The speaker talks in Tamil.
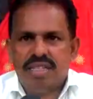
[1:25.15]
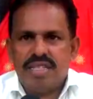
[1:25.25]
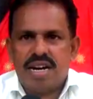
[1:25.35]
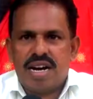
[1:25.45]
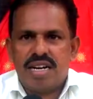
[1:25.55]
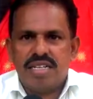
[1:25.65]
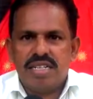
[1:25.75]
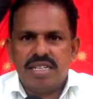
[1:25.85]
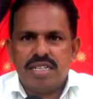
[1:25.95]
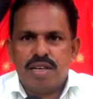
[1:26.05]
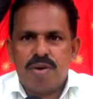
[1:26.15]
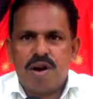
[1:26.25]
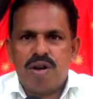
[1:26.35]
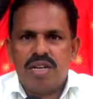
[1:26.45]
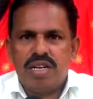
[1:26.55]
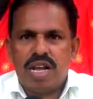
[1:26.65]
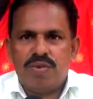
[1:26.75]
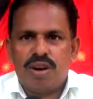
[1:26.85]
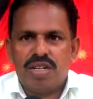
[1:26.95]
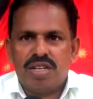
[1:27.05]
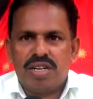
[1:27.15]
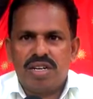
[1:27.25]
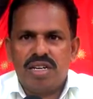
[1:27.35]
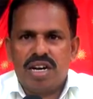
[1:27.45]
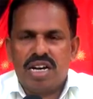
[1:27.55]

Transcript: இந்த ஆண்டு தீபாவளி நல்வாழ்த்துக்கள்